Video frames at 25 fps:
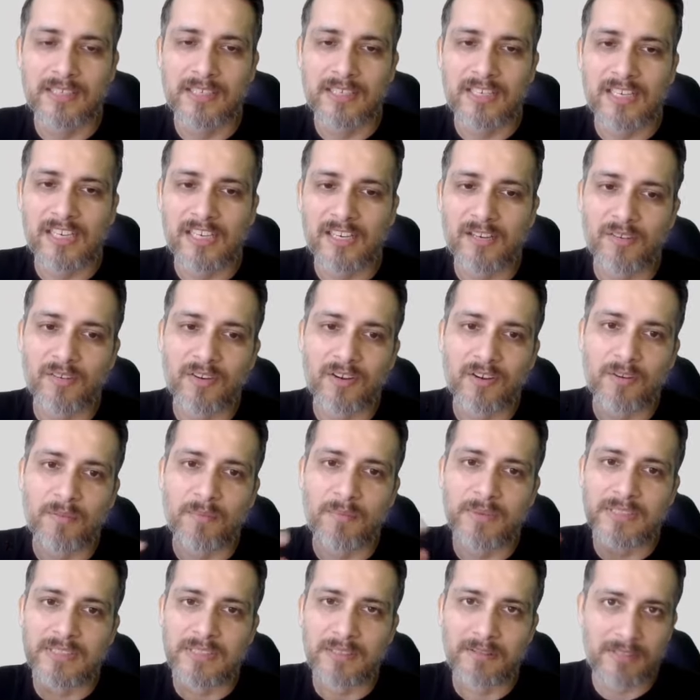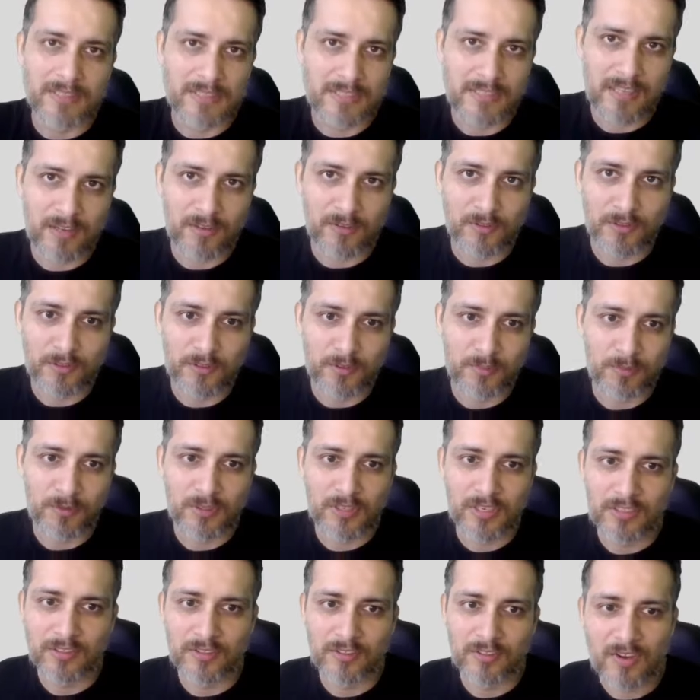y luego más avanzado nuestro
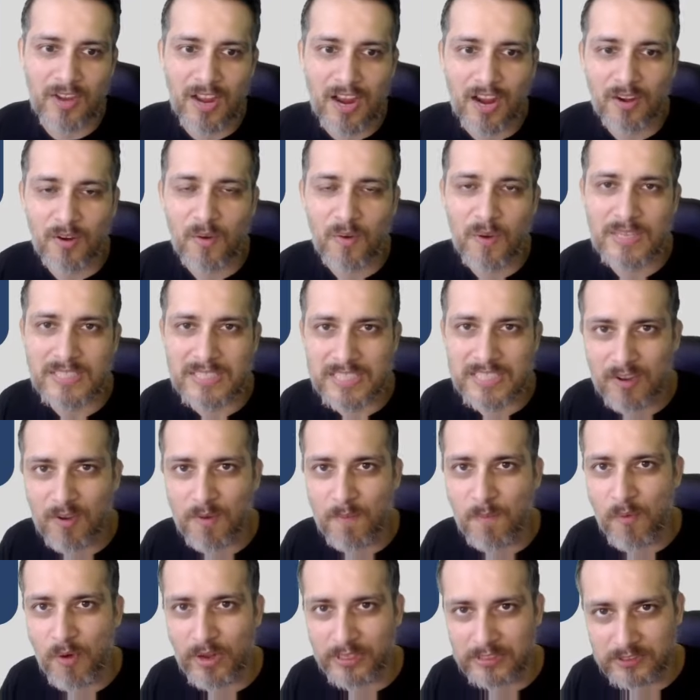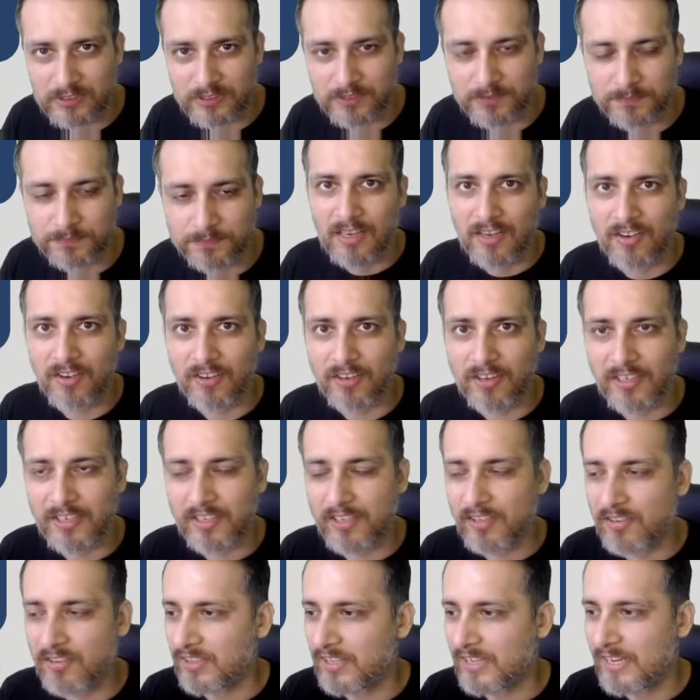proyecto algo así como esto. Lo que
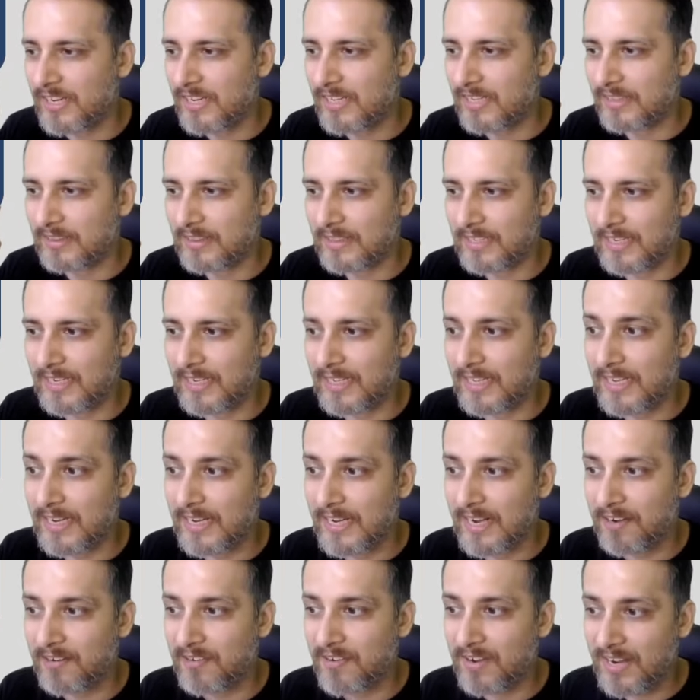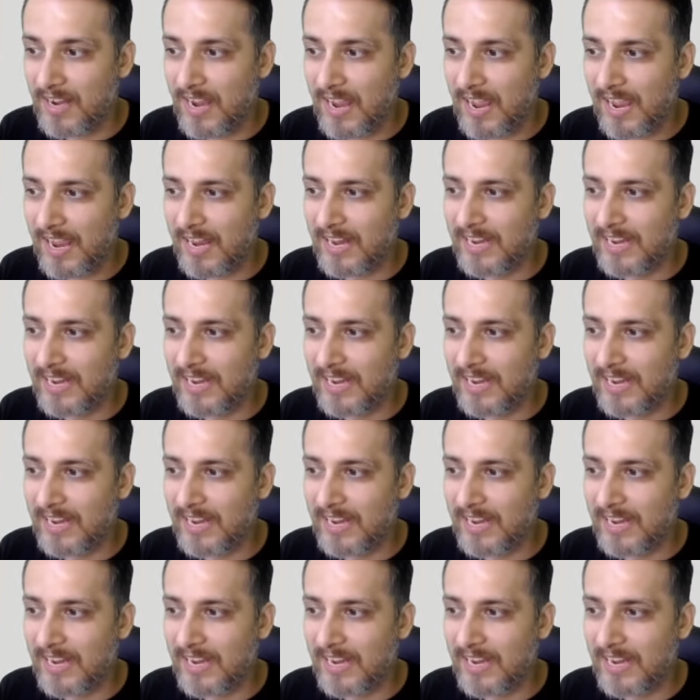quiero que te quede claro acá